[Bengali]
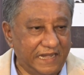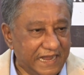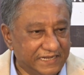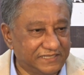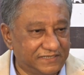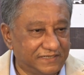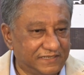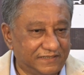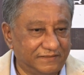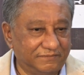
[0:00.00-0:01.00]
নেক্সট
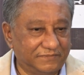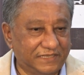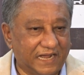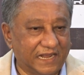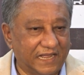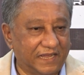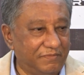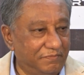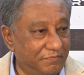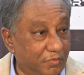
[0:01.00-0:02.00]
কারা
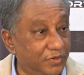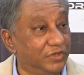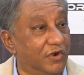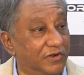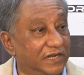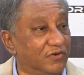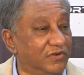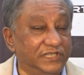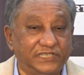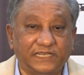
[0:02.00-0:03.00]
ওই ধরনের
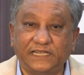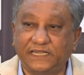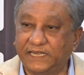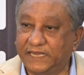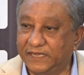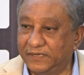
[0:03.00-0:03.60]
কন্ডিশনে গিয়ে